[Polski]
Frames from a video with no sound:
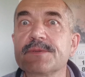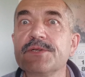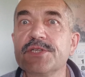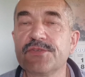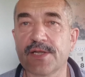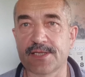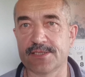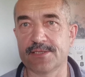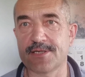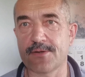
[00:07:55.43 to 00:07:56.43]
koniec świata
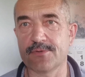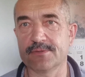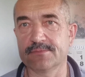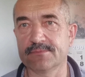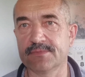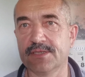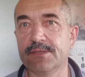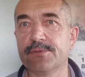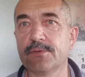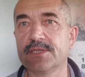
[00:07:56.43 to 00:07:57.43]
się działo
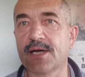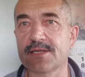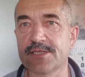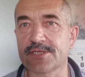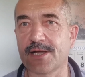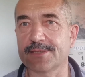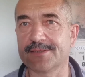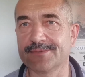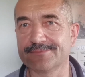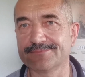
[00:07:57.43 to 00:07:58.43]
I było darcie
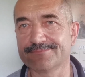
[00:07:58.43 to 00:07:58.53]
szat.